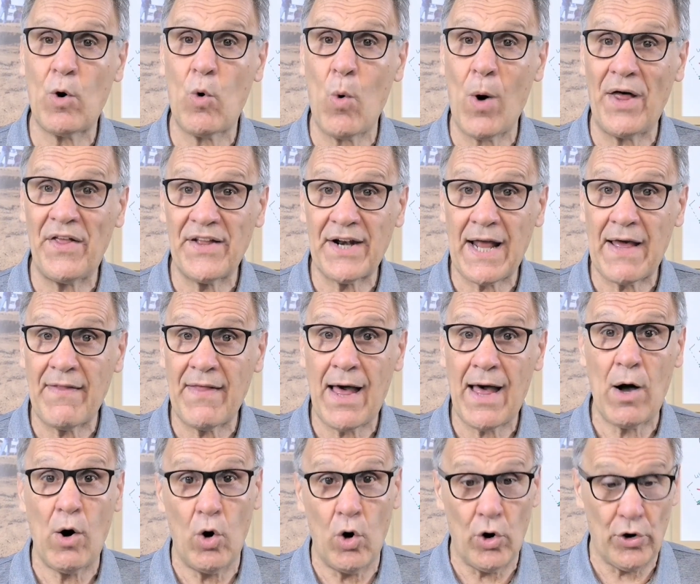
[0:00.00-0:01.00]

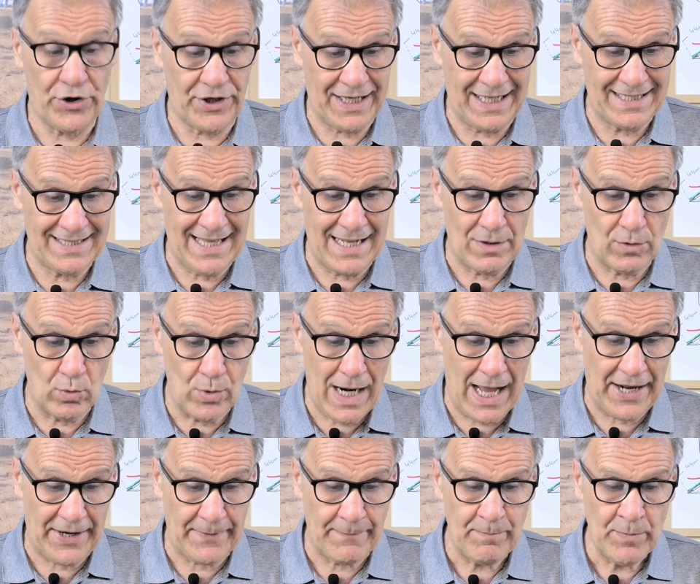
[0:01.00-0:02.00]
cuadrada o
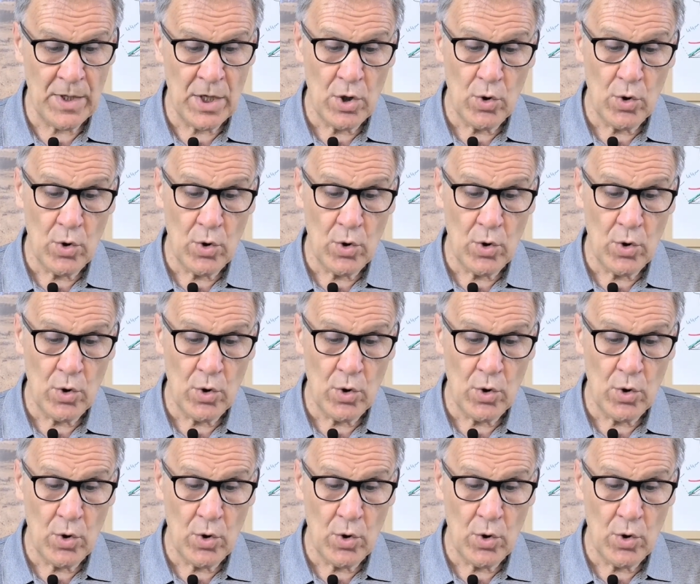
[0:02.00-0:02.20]
rectangular.